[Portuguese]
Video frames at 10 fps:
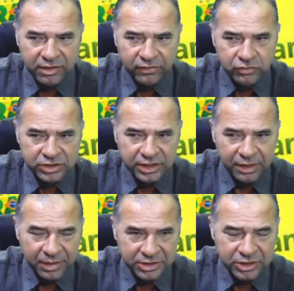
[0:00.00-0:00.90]
Vão ser
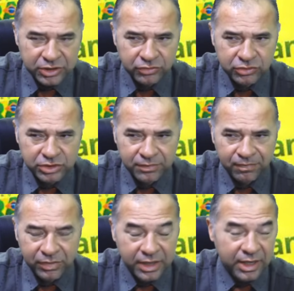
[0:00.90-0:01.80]
debatidos,
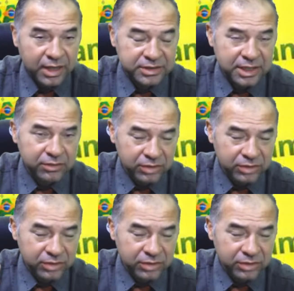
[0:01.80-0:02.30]
é, é serão